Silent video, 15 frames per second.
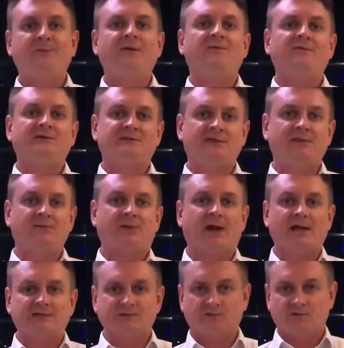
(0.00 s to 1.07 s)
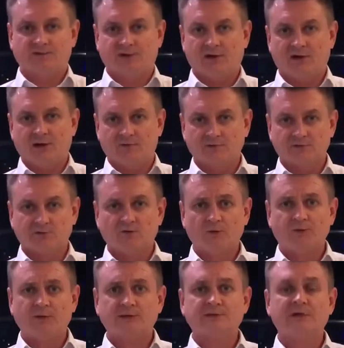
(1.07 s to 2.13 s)
PVC,
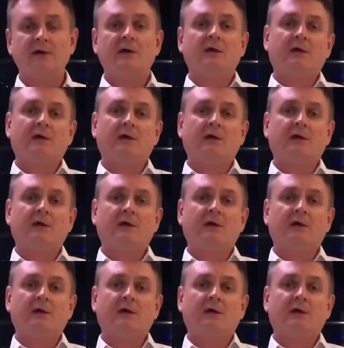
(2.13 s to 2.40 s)
PricewaterhouseCoopers.